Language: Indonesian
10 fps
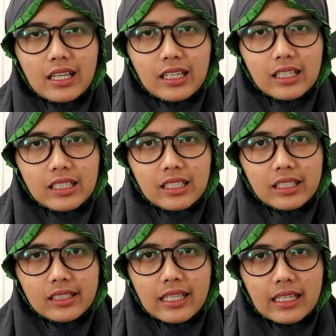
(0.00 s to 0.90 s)
e,
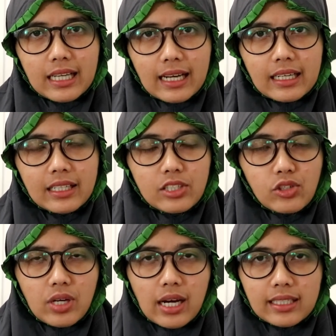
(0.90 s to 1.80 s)
dan karena ini
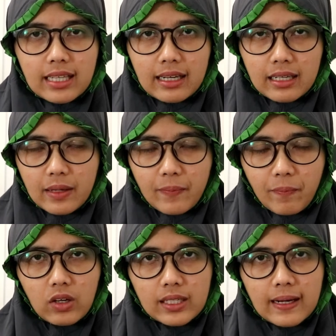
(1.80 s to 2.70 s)
juga kan karena
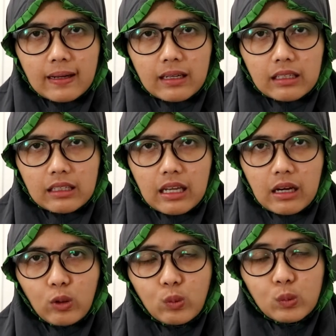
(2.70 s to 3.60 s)
orang
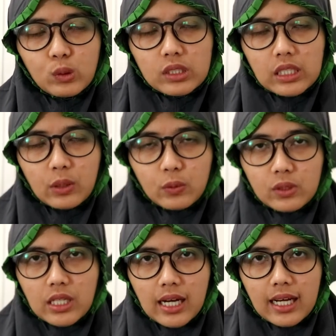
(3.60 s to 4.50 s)
yang umurnya
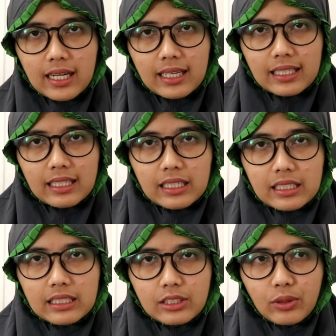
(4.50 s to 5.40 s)
udah
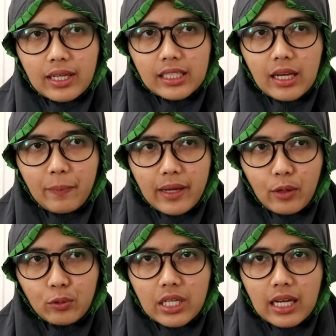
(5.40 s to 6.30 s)
hitungannya apa ya
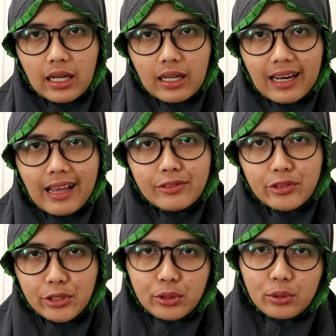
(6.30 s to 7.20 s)
udah
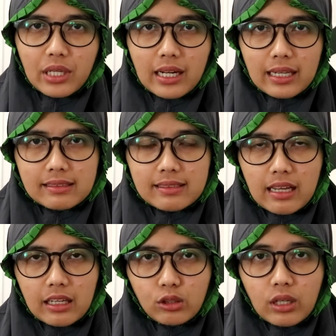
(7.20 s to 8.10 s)
lanjut udah
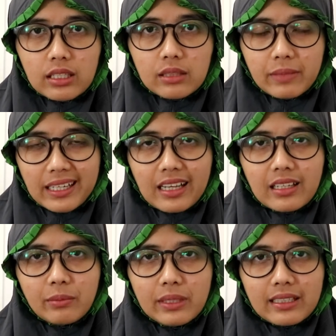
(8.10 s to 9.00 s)
lansia itu kan
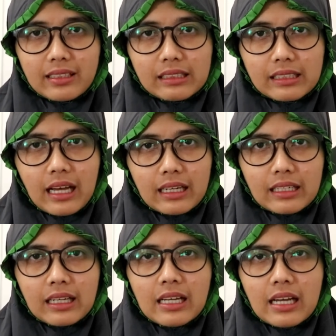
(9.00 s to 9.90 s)
mereka lebih rentan
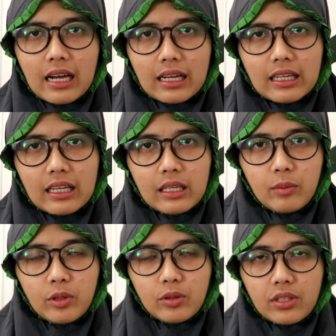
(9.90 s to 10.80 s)
karena
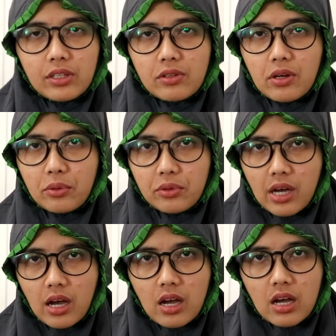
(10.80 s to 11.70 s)
imunnya juga udah